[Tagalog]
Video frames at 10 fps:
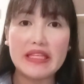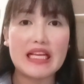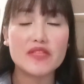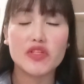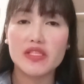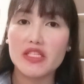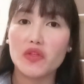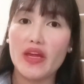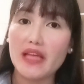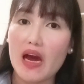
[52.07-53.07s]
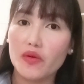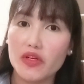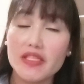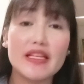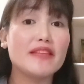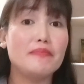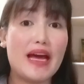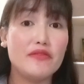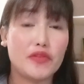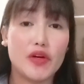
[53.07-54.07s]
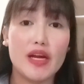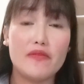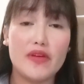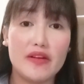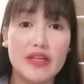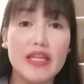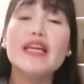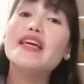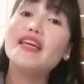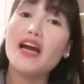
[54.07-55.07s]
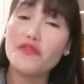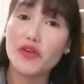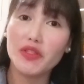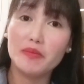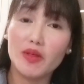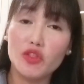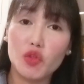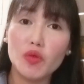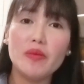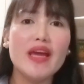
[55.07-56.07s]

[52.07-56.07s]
It lasts for 6 to 8 hours. Not bad for a very affordable dupe.